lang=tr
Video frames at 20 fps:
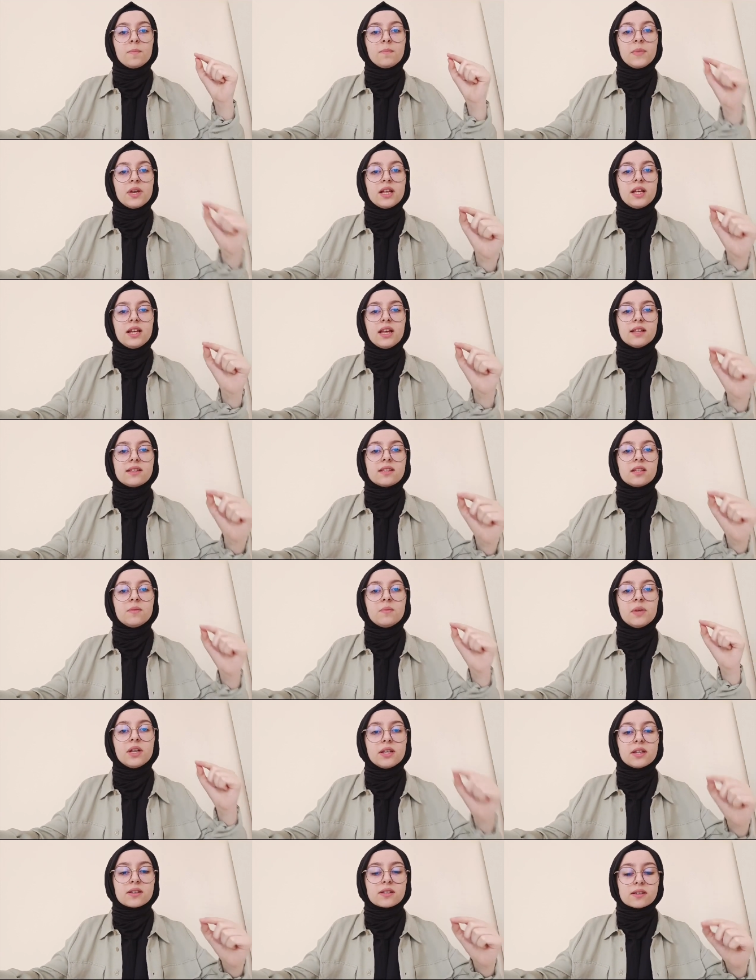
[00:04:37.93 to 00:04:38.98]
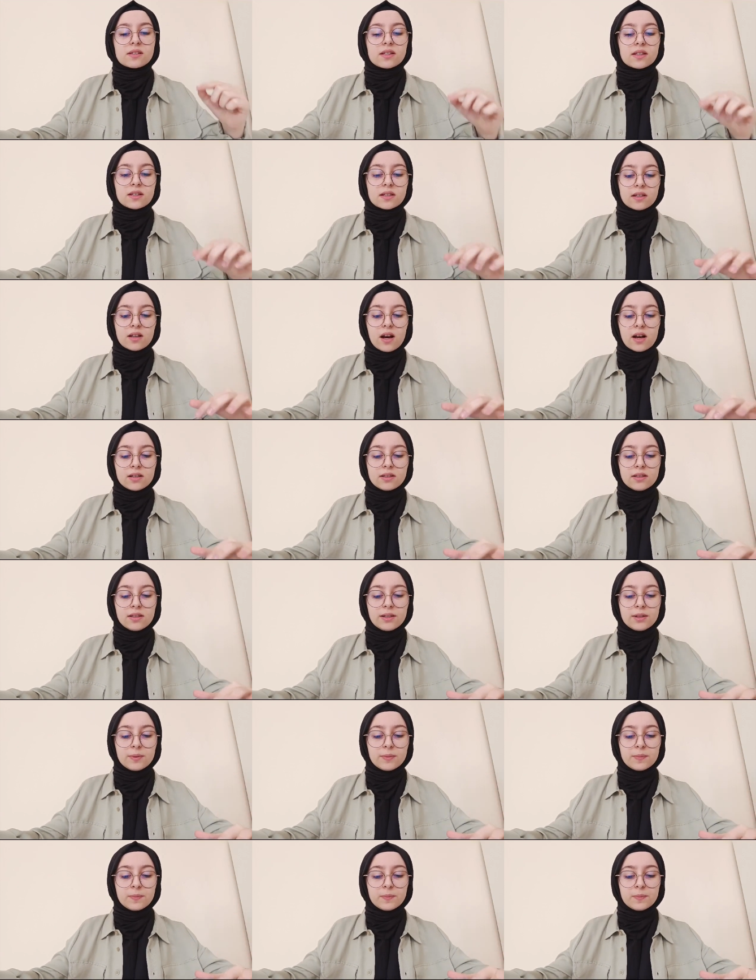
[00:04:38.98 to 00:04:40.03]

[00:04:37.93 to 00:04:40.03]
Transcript: milletimin istiklal.